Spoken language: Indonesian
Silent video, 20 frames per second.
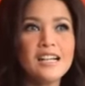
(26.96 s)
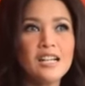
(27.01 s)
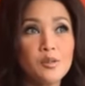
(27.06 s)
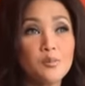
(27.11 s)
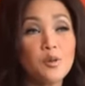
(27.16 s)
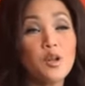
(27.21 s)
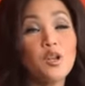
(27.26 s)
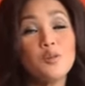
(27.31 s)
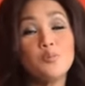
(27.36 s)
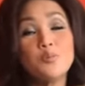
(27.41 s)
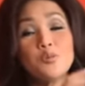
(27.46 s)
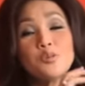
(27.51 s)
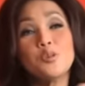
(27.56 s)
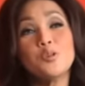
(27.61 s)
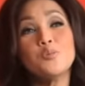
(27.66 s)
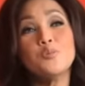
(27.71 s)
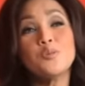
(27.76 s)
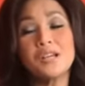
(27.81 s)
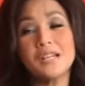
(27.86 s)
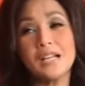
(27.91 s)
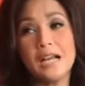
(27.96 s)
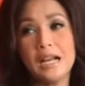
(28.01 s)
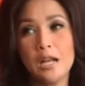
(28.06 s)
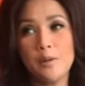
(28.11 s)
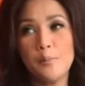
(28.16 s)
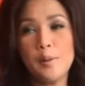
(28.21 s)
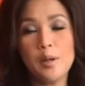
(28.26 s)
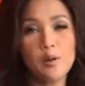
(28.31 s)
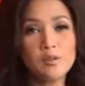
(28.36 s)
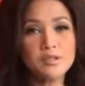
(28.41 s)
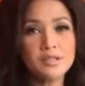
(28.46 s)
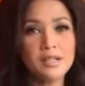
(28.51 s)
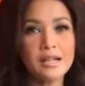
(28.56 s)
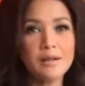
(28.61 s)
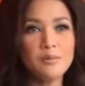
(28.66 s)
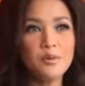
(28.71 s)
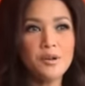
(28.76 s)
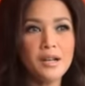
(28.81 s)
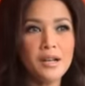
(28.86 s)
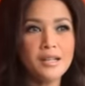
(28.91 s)
kalau dulu mungkin galau tapi kalau
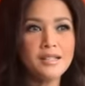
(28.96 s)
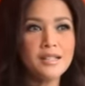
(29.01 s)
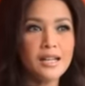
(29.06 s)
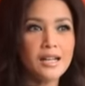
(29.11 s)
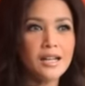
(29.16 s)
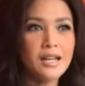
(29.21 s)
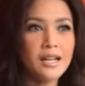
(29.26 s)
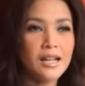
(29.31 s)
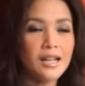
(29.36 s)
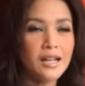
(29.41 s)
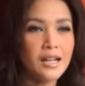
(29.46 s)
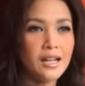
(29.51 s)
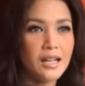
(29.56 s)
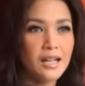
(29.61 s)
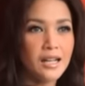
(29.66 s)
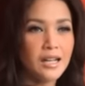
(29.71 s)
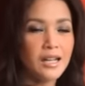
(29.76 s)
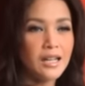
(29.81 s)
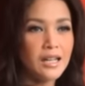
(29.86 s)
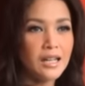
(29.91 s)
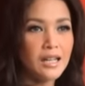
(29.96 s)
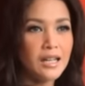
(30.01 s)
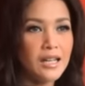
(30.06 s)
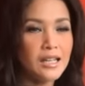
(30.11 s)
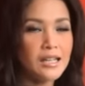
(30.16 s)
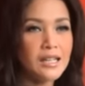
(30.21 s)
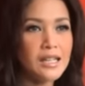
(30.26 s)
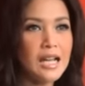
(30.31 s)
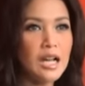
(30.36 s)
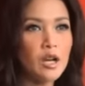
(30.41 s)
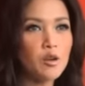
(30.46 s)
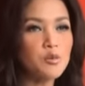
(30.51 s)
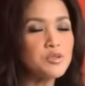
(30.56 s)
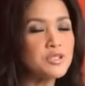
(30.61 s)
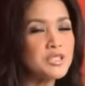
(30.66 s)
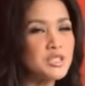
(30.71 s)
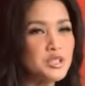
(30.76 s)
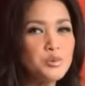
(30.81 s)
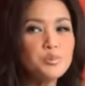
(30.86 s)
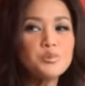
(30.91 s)
sekarang mungkin hanya ya aku
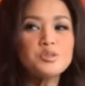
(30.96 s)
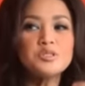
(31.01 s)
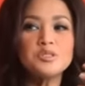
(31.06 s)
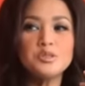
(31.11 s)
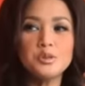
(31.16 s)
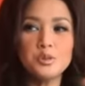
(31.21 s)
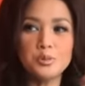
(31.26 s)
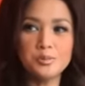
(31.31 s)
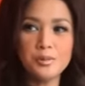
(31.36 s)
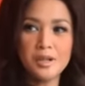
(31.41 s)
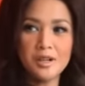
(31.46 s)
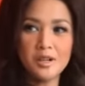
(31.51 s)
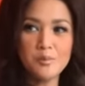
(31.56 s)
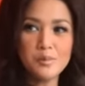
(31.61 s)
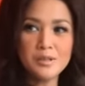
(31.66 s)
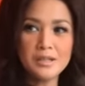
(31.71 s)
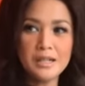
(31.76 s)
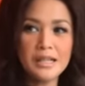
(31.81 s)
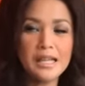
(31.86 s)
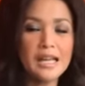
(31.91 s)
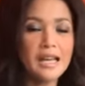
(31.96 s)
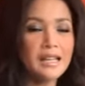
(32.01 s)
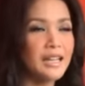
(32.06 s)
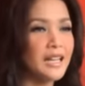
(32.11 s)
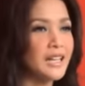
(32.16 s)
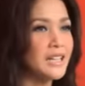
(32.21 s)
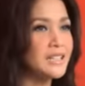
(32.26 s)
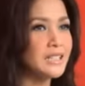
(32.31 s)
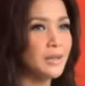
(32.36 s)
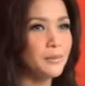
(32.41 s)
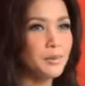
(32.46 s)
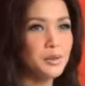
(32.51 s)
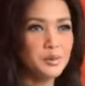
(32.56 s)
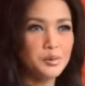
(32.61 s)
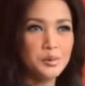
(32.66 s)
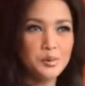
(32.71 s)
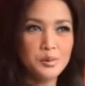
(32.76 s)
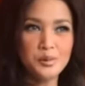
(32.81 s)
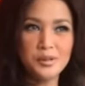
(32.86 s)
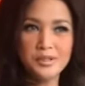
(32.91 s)
senyum senyum kalau misalnya nginget lagi zaman
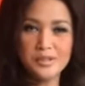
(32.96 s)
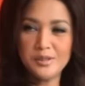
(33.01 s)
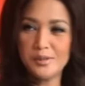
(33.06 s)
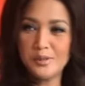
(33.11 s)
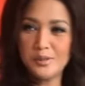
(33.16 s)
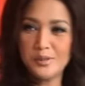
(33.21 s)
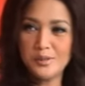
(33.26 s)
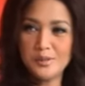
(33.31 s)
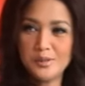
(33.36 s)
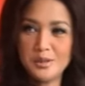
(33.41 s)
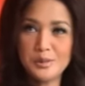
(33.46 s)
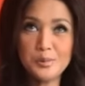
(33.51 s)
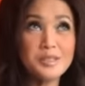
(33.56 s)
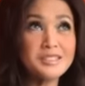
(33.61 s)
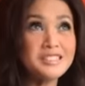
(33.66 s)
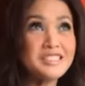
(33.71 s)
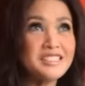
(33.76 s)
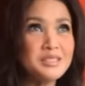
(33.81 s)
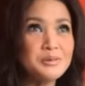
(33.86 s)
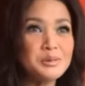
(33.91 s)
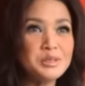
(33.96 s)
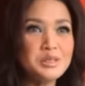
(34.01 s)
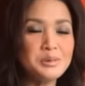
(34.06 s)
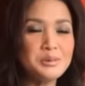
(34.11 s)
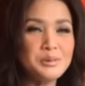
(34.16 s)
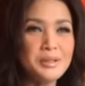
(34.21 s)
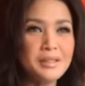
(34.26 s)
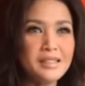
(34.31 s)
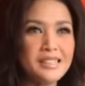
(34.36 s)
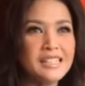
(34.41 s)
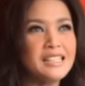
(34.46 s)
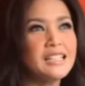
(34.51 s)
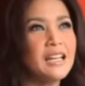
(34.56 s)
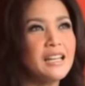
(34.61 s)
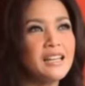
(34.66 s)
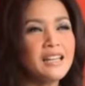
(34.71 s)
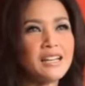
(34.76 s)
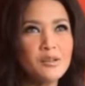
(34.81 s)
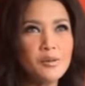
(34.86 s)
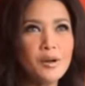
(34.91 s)
dulu gitu cuma senyum senyum yang gila
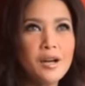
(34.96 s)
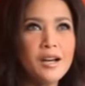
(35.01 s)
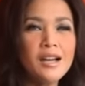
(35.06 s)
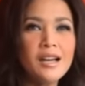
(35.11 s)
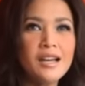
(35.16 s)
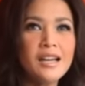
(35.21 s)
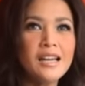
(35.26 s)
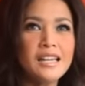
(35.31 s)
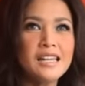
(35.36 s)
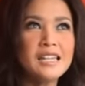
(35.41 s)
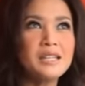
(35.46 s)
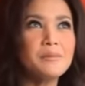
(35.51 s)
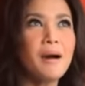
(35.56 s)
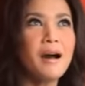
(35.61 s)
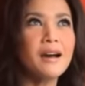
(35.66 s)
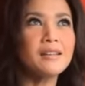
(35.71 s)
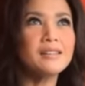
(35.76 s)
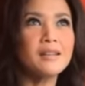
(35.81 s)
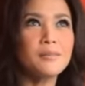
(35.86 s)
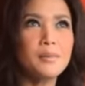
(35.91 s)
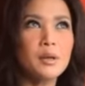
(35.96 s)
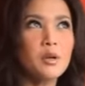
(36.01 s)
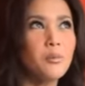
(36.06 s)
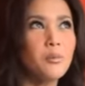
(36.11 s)
ya gue jadi banget ya bego